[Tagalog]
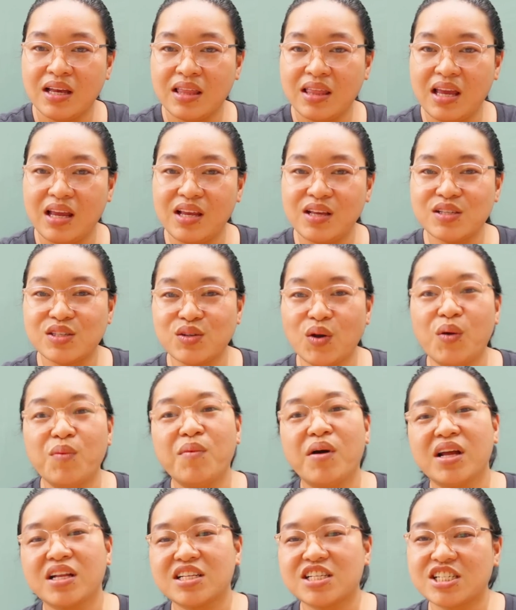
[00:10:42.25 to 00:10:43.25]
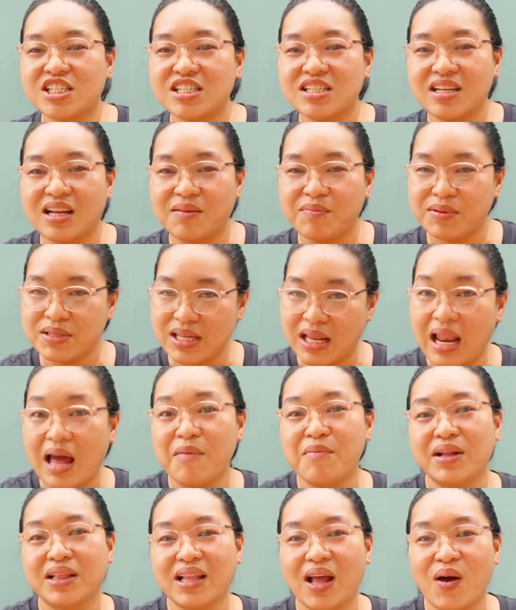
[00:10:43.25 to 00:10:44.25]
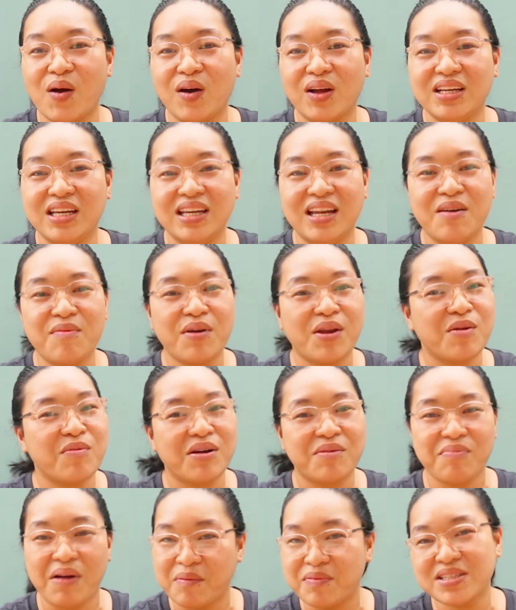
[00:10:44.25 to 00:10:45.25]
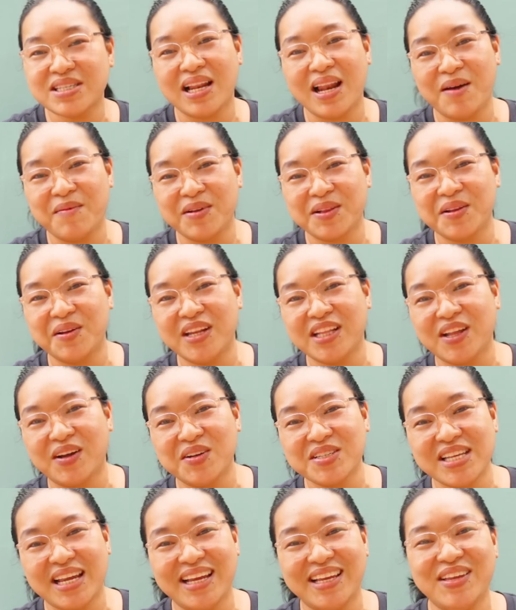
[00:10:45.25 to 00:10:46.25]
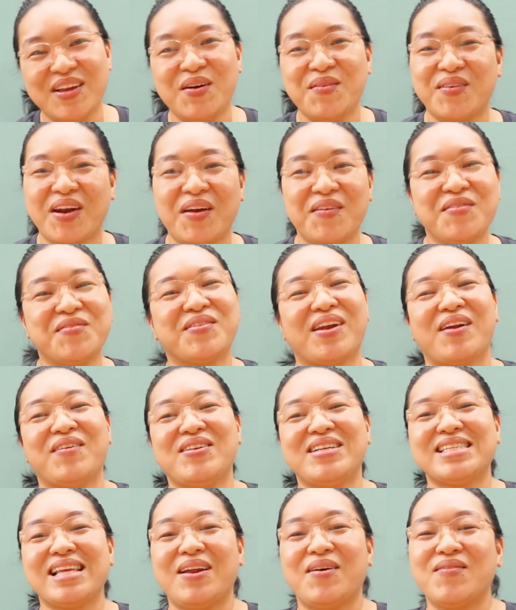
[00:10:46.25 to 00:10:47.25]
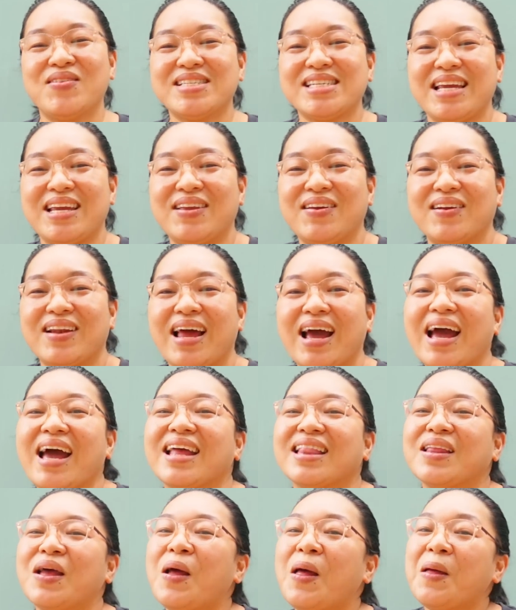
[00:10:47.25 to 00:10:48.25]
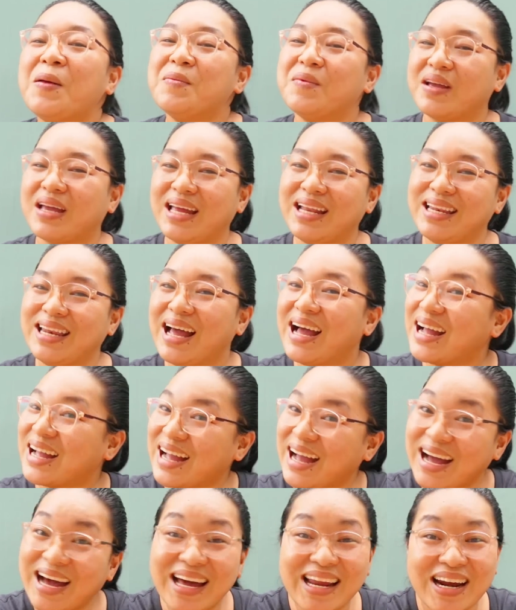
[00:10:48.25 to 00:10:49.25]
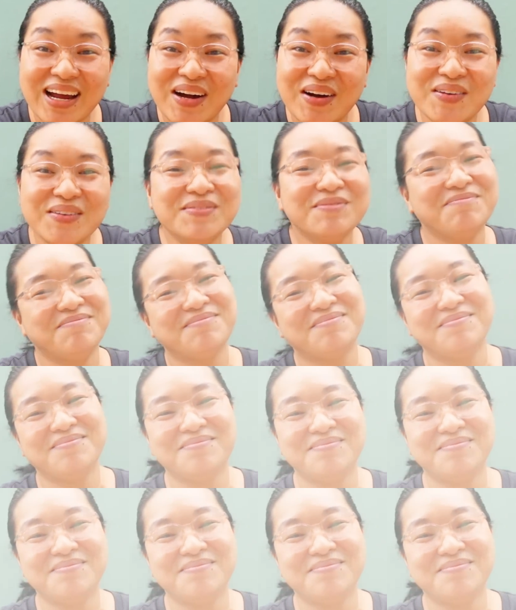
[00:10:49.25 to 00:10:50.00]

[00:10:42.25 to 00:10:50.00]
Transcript: Thank you so much. Nagpasalamat na ako kanina pero magpapasalamat ulit ako sa inyo. Maraming maraming salamat sa inyong lahat. Magandang araw.